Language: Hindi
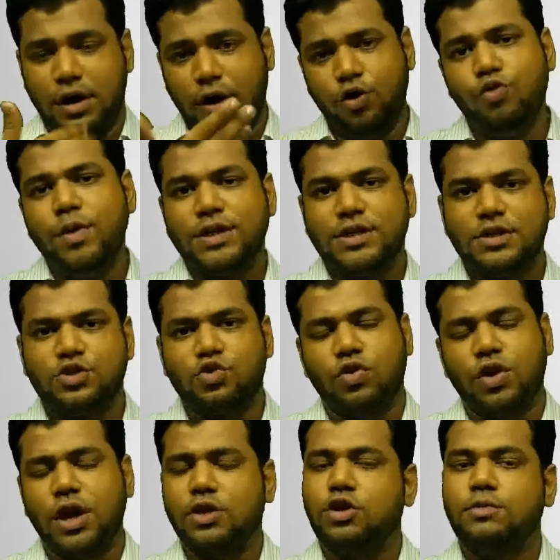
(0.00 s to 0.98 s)
न्यू मैसेज
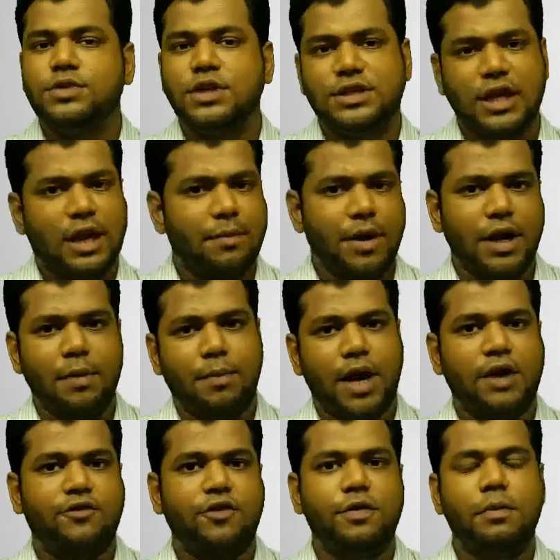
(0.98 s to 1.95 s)
स्टोर करें तो आप जैसा कि मैंने
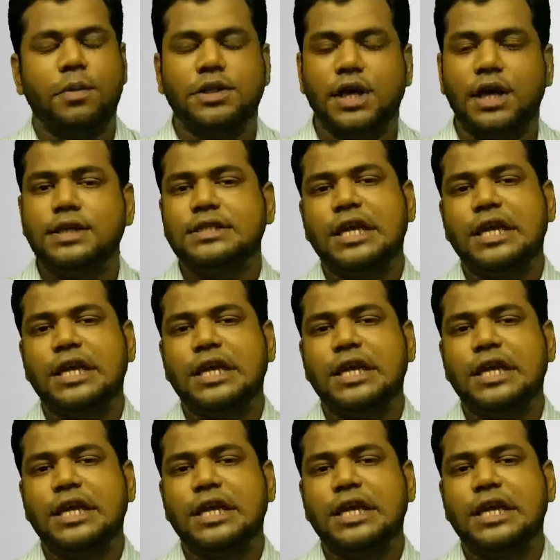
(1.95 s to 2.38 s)
पार्ट वन में बताया